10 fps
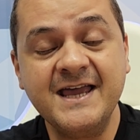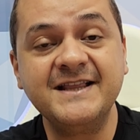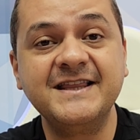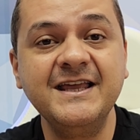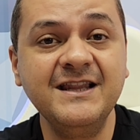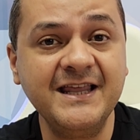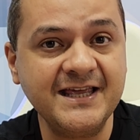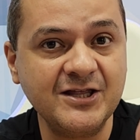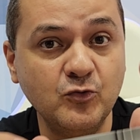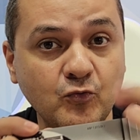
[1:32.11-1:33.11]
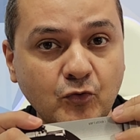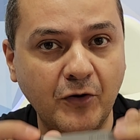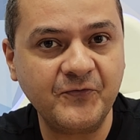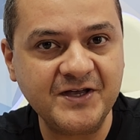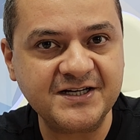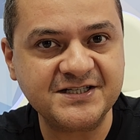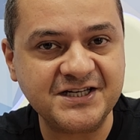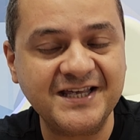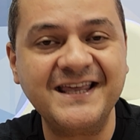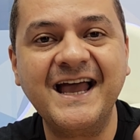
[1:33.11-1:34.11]
E tem link do 9 Air
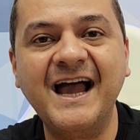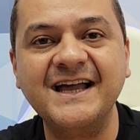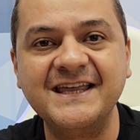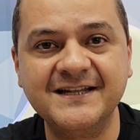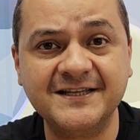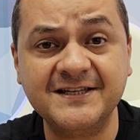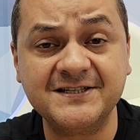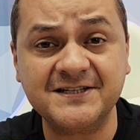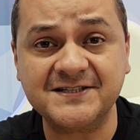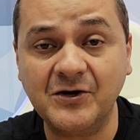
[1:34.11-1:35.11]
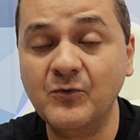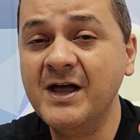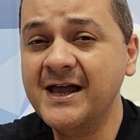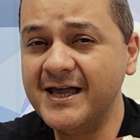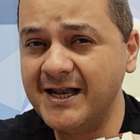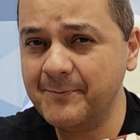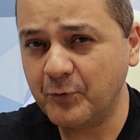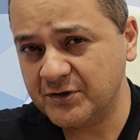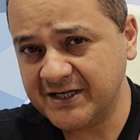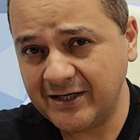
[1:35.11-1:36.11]
Stick aqui na descrição. Ele é
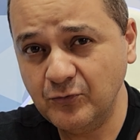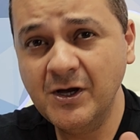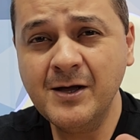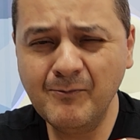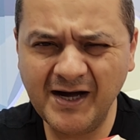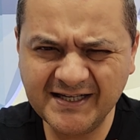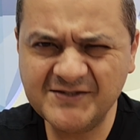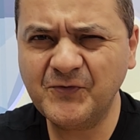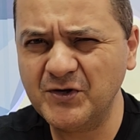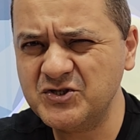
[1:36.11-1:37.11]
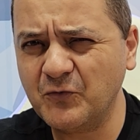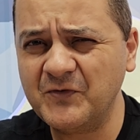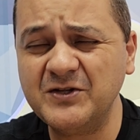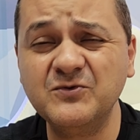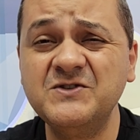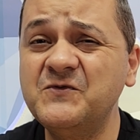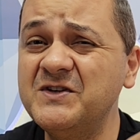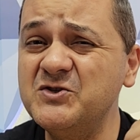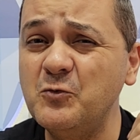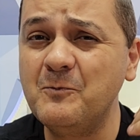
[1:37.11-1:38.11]
importado taxado, mas fones de ouvido
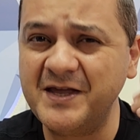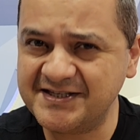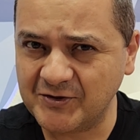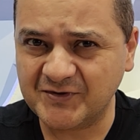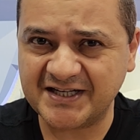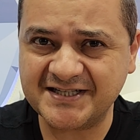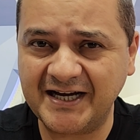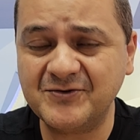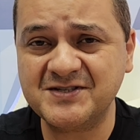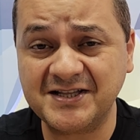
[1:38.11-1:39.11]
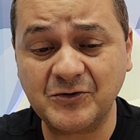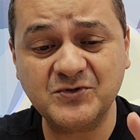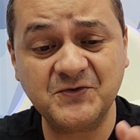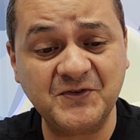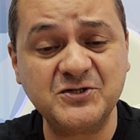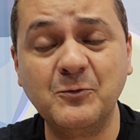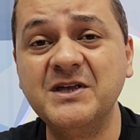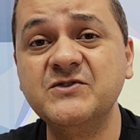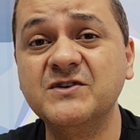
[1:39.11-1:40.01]
dificilmente são taxados, então dificilmente